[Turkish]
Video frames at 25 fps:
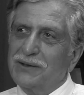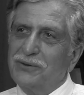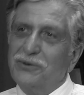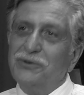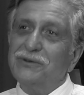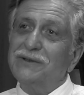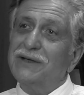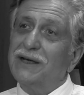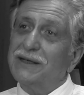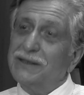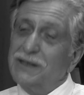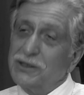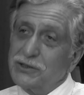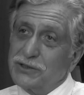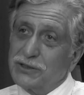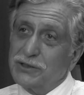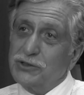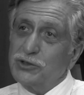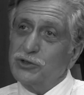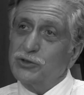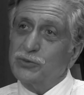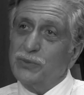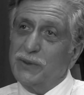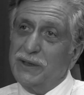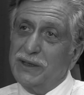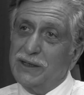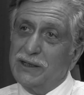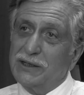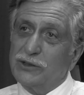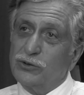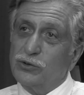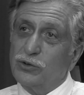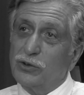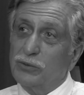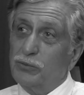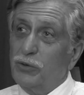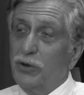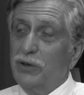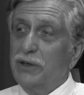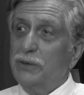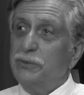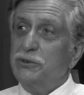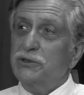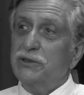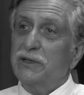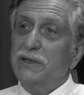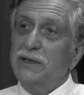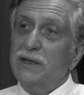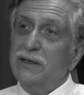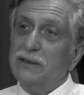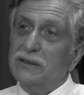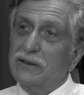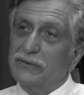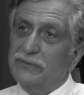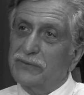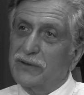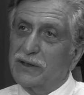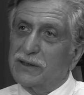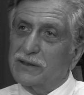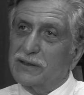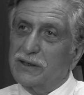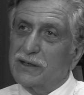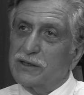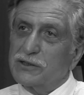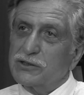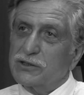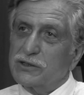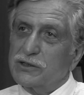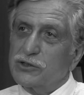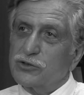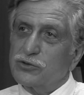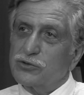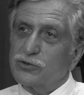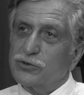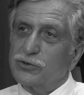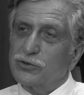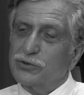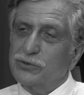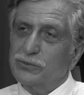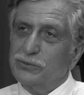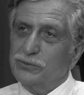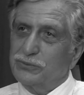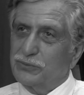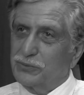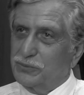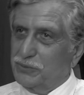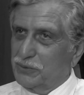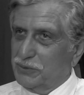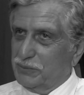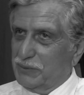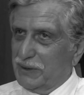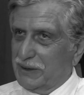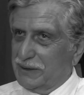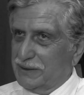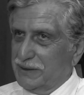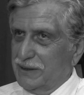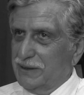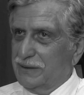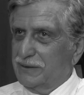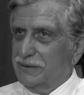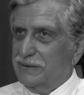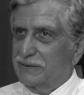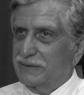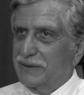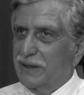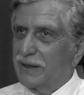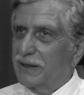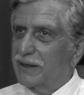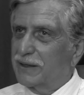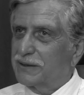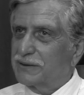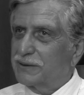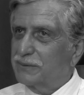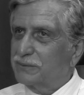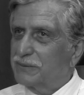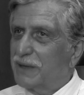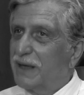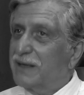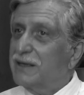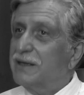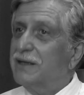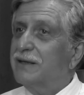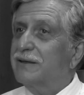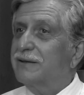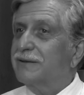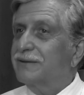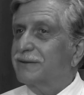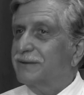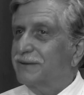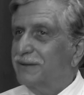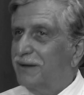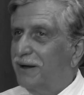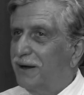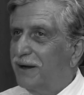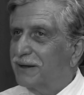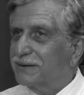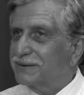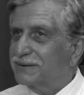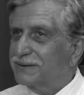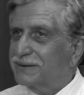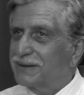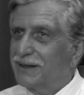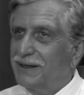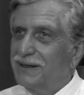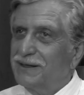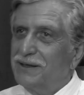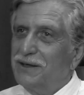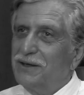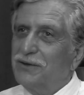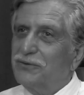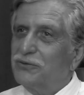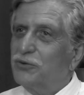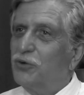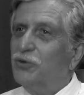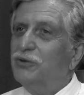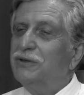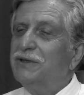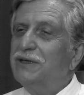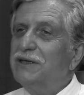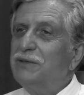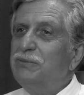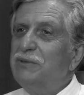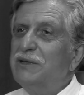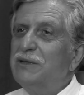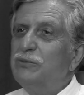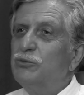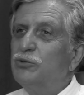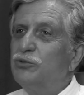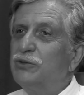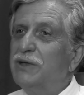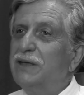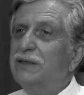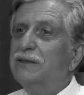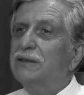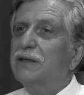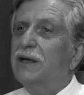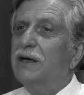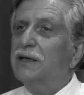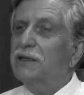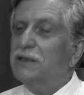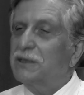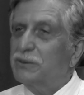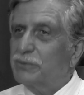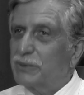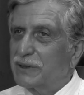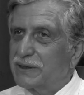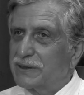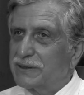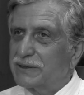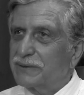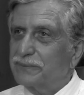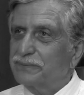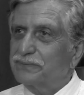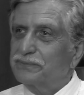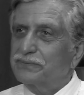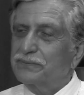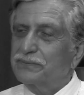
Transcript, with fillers: Onlar da çalışmaya gidiyor. Böyle bir şeyle ilk defa karşılaşıyorum. İlk seyahatimden ilk hatıra ve onları bir müddet takip ettim.